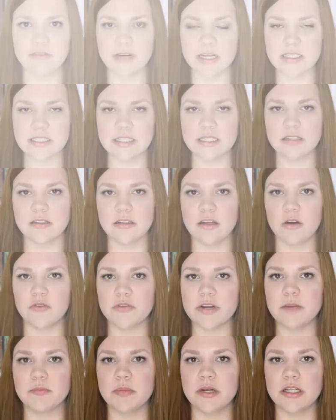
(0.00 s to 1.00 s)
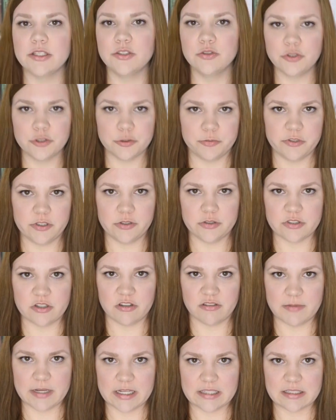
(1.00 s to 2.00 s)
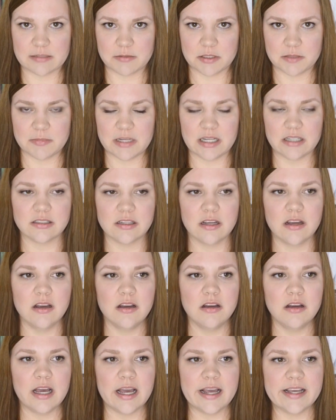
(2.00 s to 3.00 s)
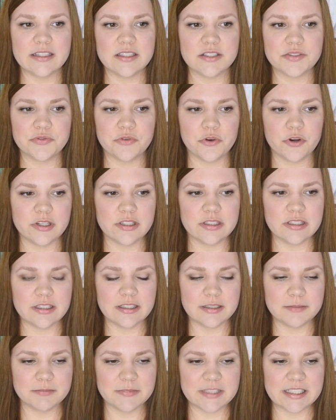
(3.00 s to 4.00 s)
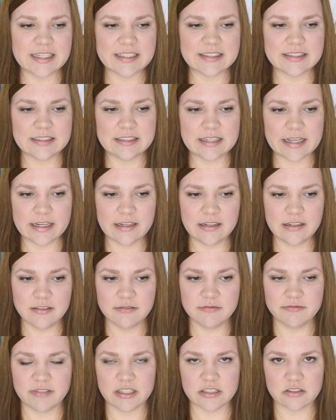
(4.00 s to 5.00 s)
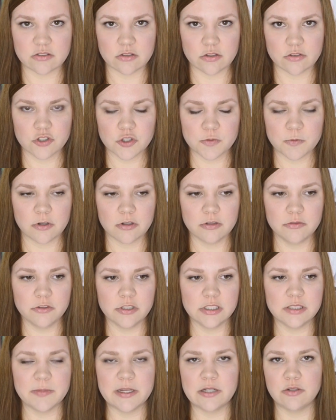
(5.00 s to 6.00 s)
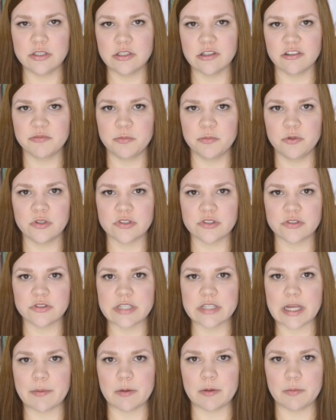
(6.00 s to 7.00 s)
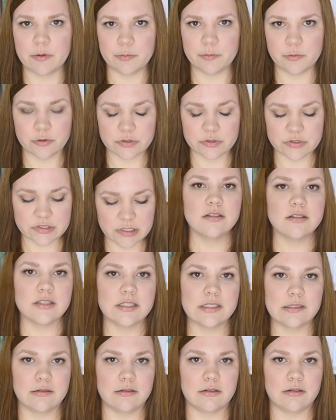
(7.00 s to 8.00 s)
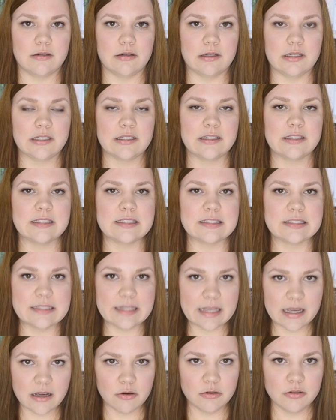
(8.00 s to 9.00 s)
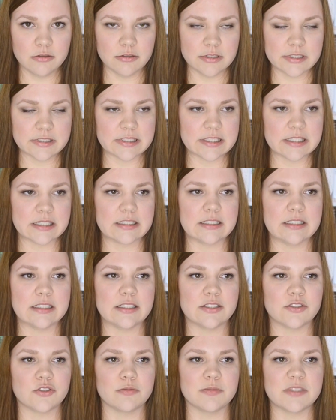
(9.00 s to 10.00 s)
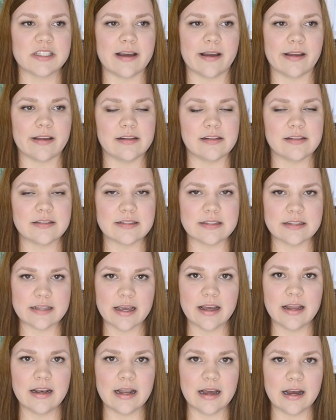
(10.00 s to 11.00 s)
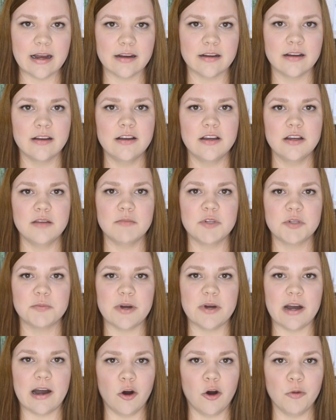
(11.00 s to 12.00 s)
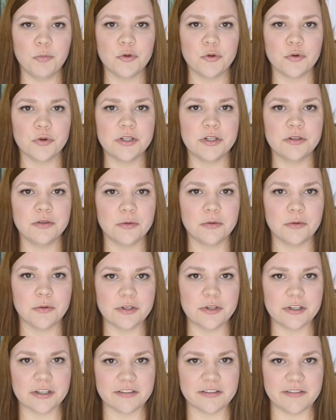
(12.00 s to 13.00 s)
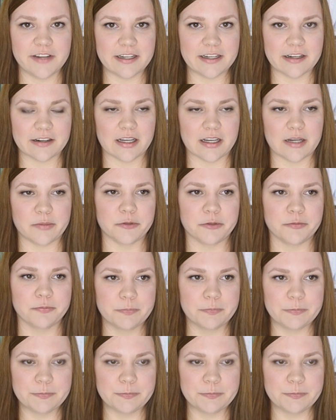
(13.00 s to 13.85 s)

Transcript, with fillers: weiterhin auf ein paar YouTube-Videos aufmerksam gemacht. Eins von ähm, Glacy Naylor, falls es ausgesprochen wird, Melody of Books und Cerebral Books. So, sehr undurchsichtig zum Teil, sehr lang, mit Behauptungen ohne Quellenangabe.